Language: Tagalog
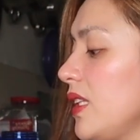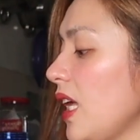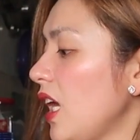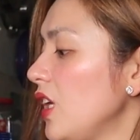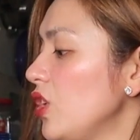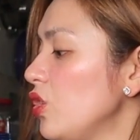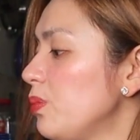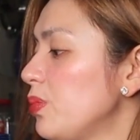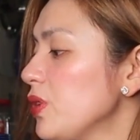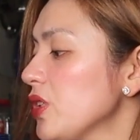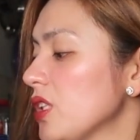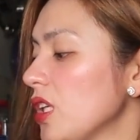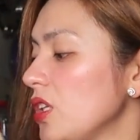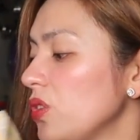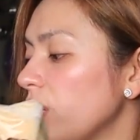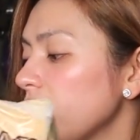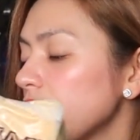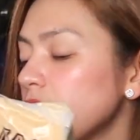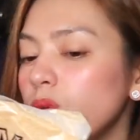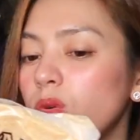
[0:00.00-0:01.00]
Dahil ubos
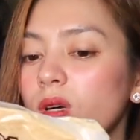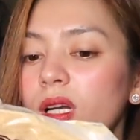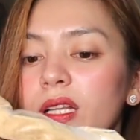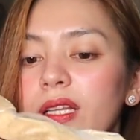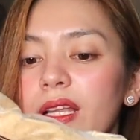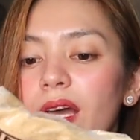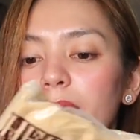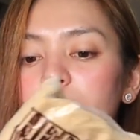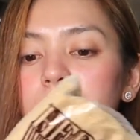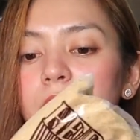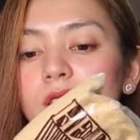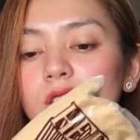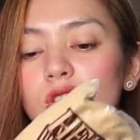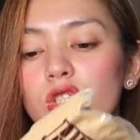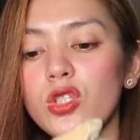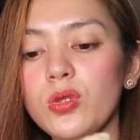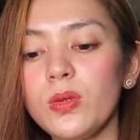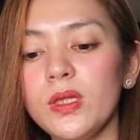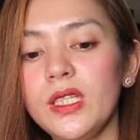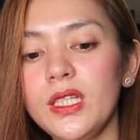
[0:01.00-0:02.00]
na yung asukal namin,
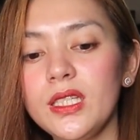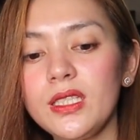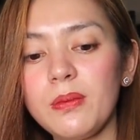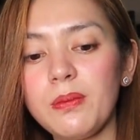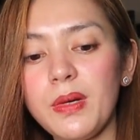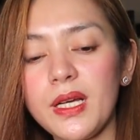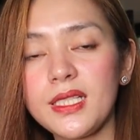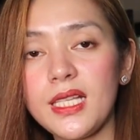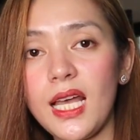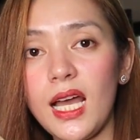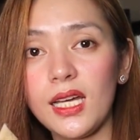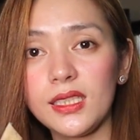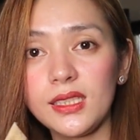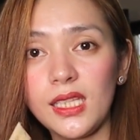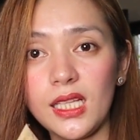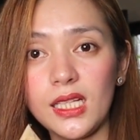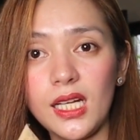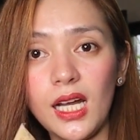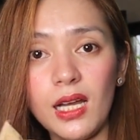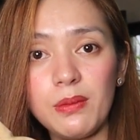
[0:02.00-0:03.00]
usually isa bagsakan
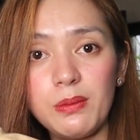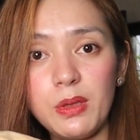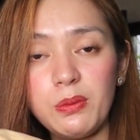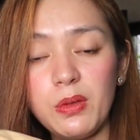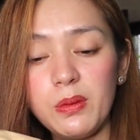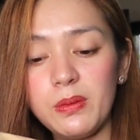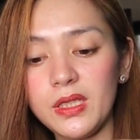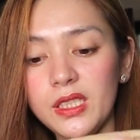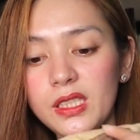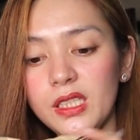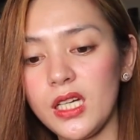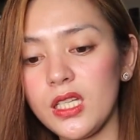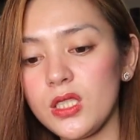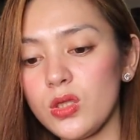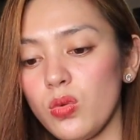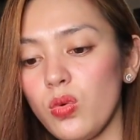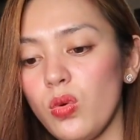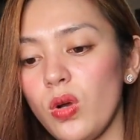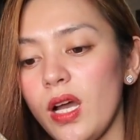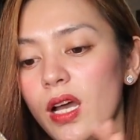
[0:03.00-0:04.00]
talaga kami bumili ng
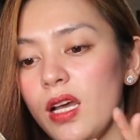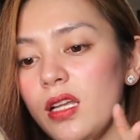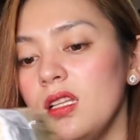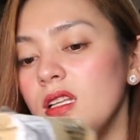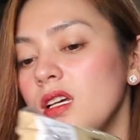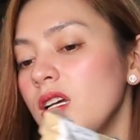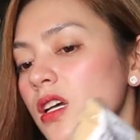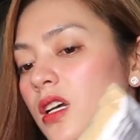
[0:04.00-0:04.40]
asukal.